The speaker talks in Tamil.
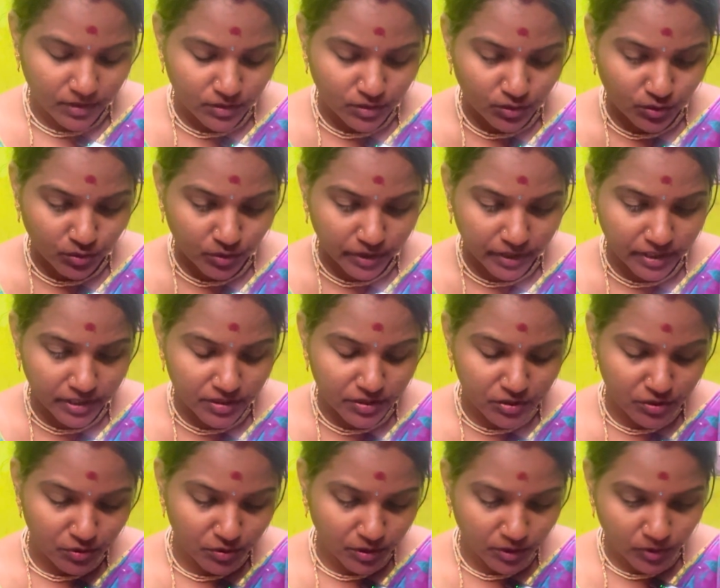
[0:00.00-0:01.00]
ஸோ ஒய்டி
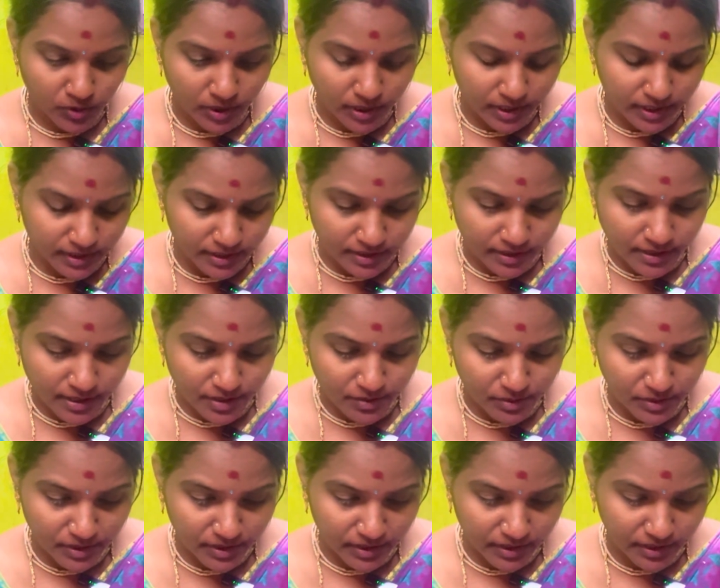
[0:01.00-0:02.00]
ஸ்டூடியோவில் இதுதான்
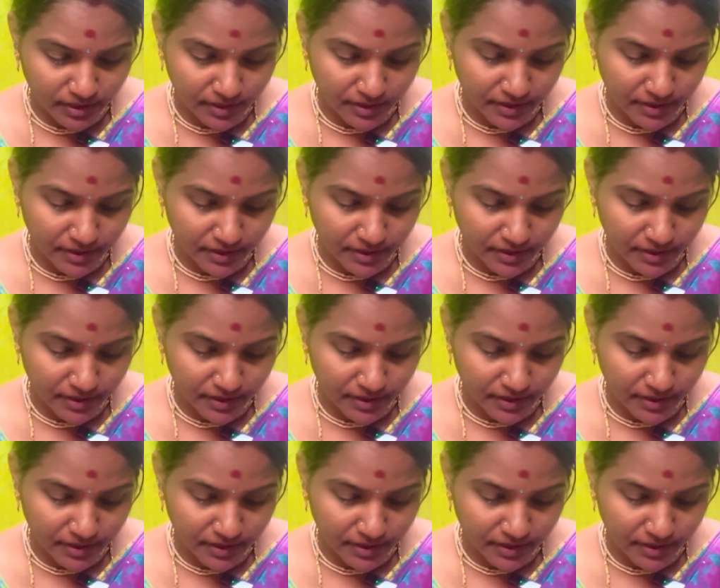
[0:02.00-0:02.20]
வந்து